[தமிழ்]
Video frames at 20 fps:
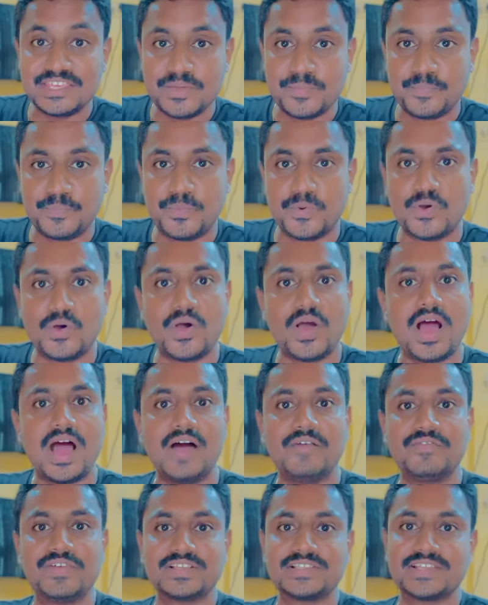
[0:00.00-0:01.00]
இப்போ
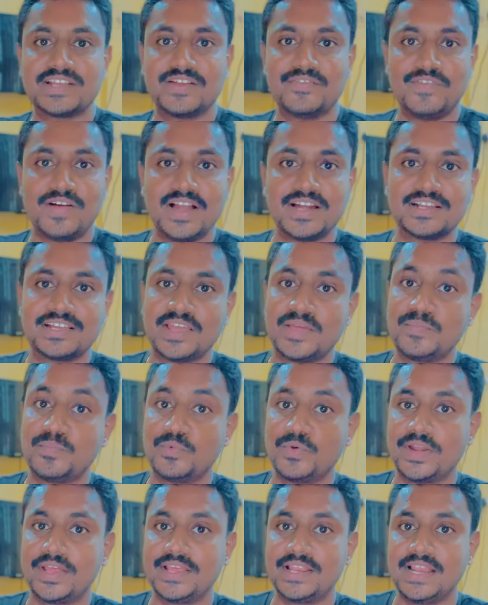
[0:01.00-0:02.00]
அவசர வாழ்க்கை
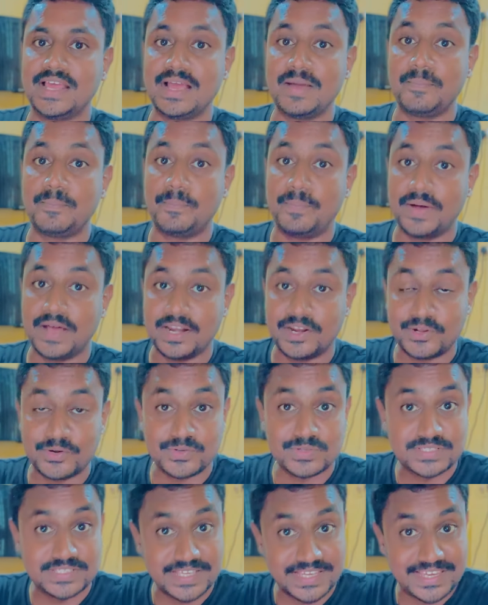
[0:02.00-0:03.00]
முறையில்
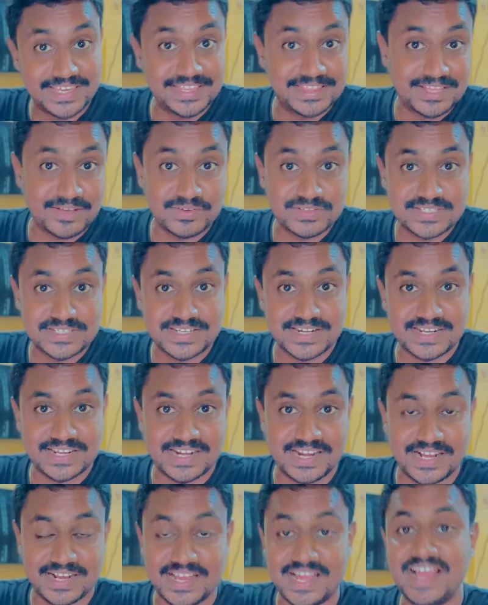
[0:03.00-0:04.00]
பலரும் சிக்கி தவிச்சிட்டு
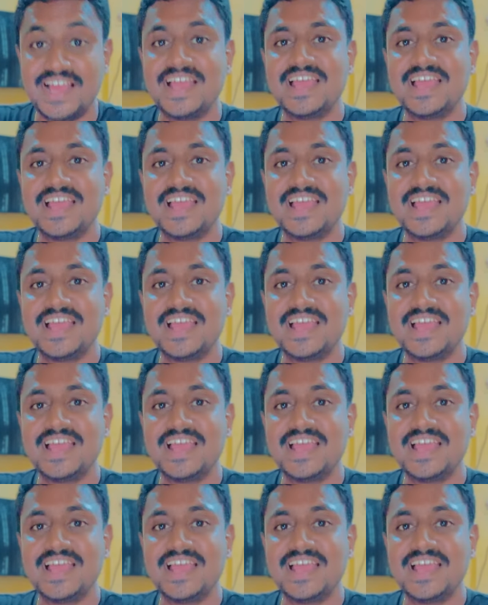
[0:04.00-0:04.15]
இருக்கிறாங்க